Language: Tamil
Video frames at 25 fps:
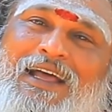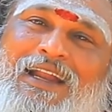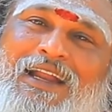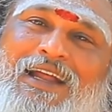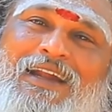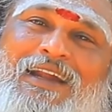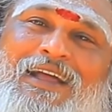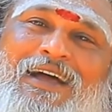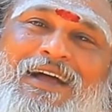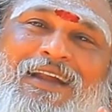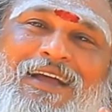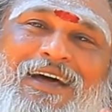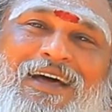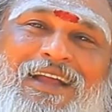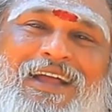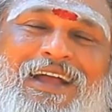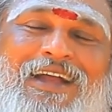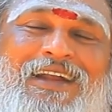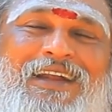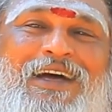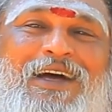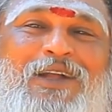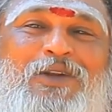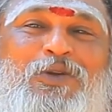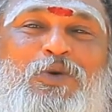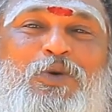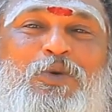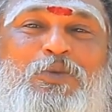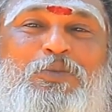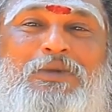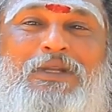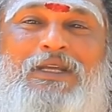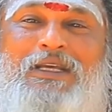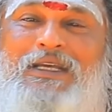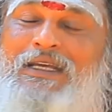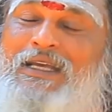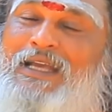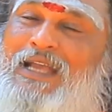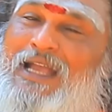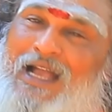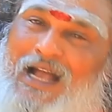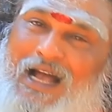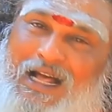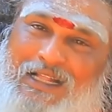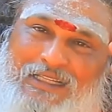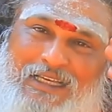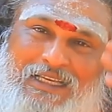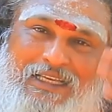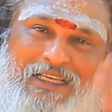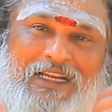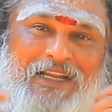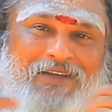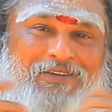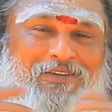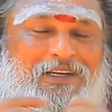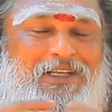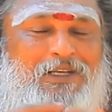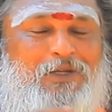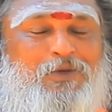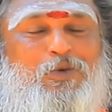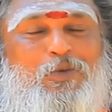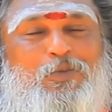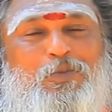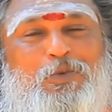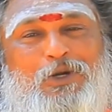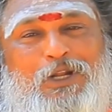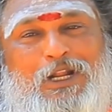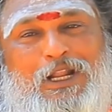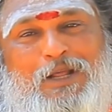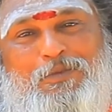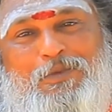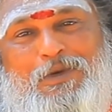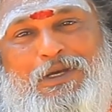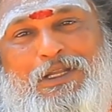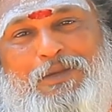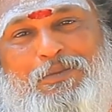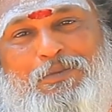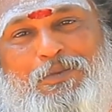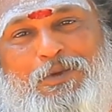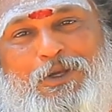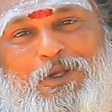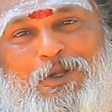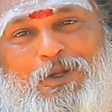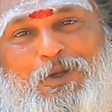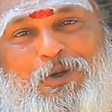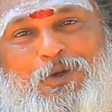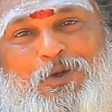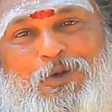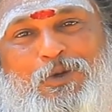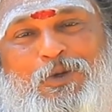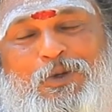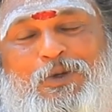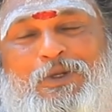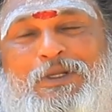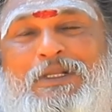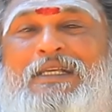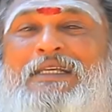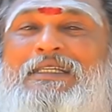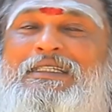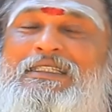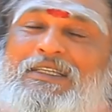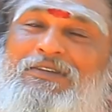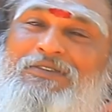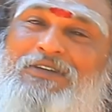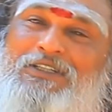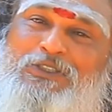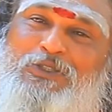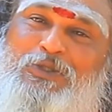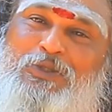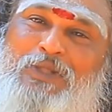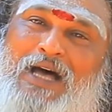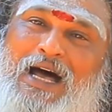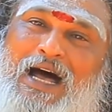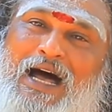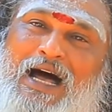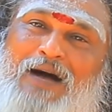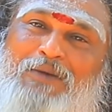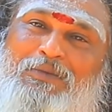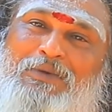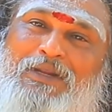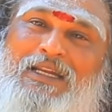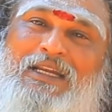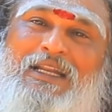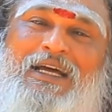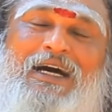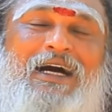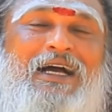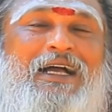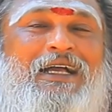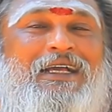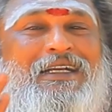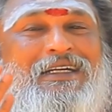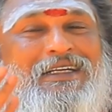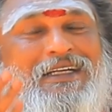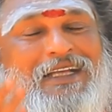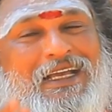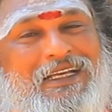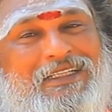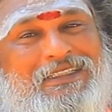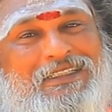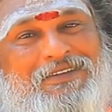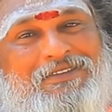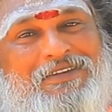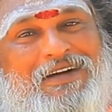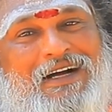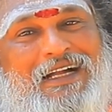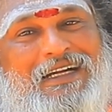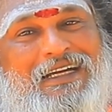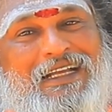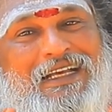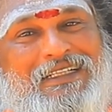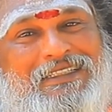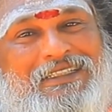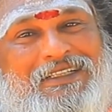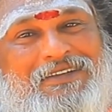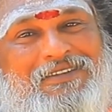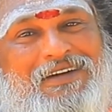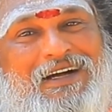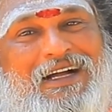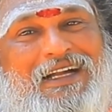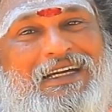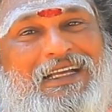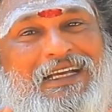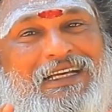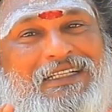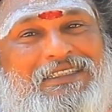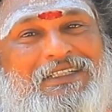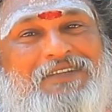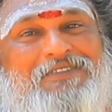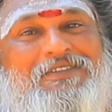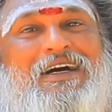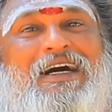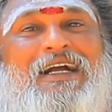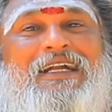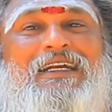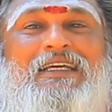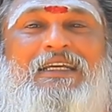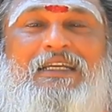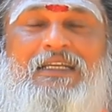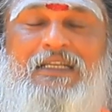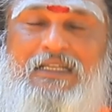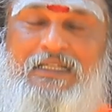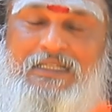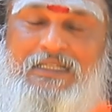நாராயணா நாராயணான்னு கூப்பிட்டு அந்த இறைவனை கூப்பிடுற மாதிரி பேர் இருக்கும் சிவசுதா அப்படின்னா டே சிவா டே சிவா டே சிவான்னு